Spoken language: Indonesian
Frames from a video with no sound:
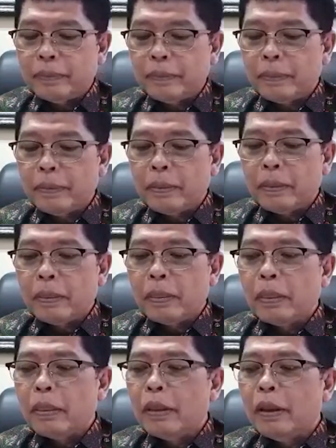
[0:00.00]
berarti harus
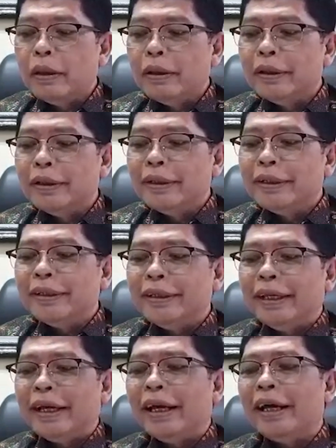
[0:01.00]
ganti nama dong si
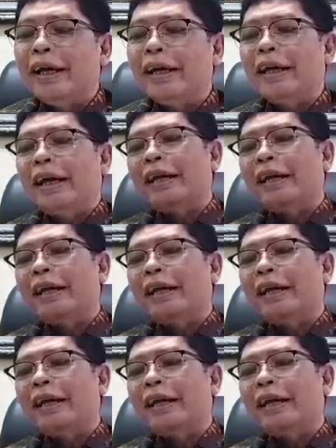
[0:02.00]
ya itu.